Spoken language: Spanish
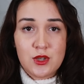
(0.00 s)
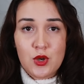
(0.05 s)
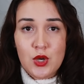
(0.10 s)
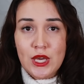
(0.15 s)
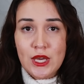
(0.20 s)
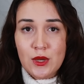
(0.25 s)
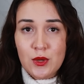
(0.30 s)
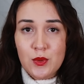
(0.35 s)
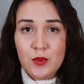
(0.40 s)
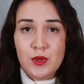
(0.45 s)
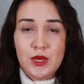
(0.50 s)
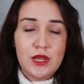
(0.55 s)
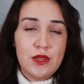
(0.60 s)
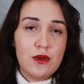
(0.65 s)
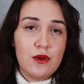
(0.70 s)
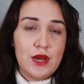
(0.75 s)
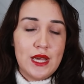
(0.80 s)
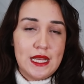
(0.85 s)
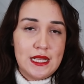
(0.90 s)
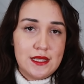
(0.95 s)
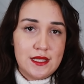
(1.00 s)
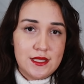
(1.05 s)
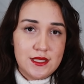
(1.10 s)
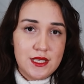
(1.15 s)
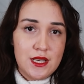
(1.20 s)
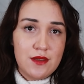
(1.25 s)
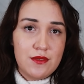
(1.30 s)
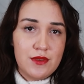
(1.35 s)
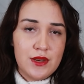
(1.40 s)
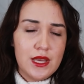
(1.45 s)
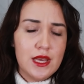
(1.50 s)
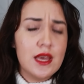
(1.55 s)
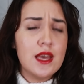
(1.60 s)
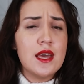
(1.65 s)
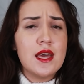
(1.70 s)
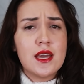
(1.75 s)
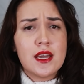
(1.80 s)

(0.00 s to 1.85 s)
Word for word: incluido el de Jeffrey,